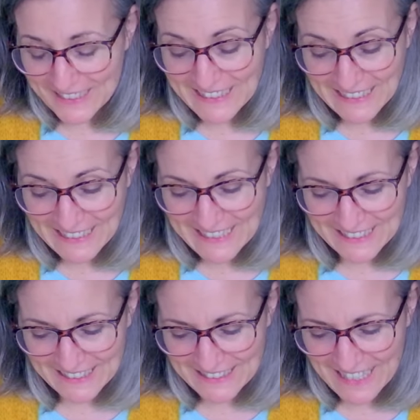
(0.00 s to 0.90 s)
Et il y a
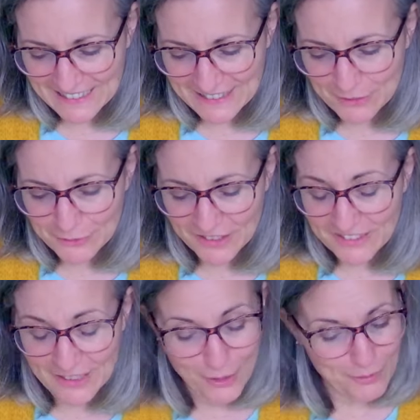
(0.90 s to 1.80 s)
quelqu'un là qui est en train,
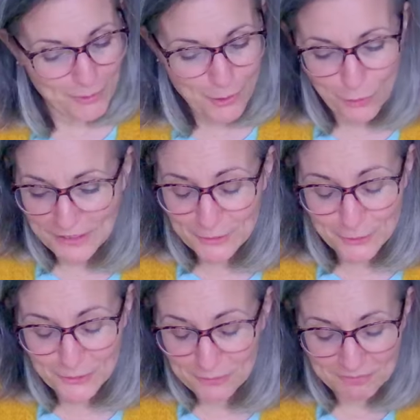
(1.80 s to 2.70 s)
alors, roi de,
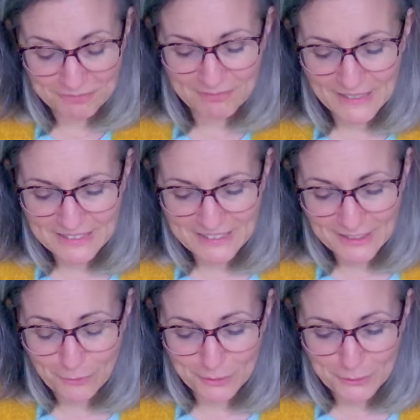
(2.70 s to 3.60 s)
euh, j'allais
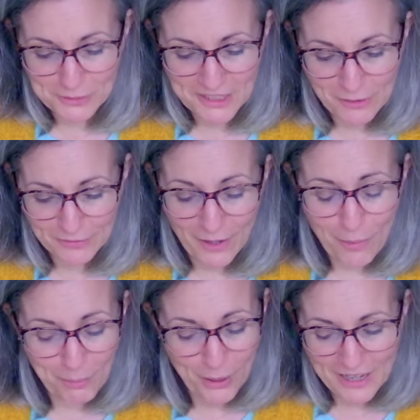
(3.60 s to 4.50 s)
dire roi de denier à l'envers,
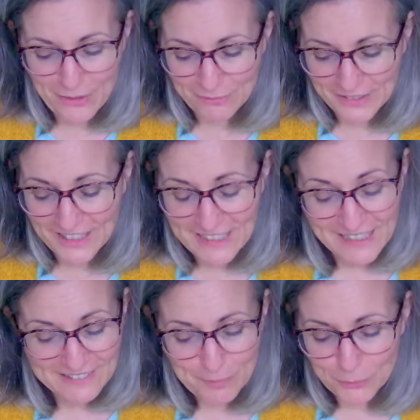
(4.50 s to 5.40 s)
empereur à l'envers,
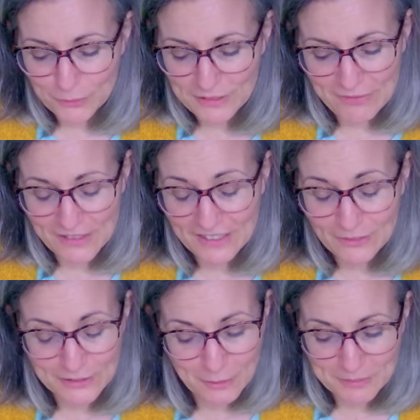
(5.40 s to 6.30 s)
ça peut tout à fait être dans
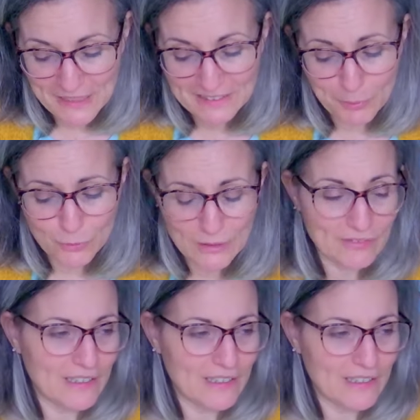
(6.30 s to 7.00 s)
les obstacles, ça peut tout à fait être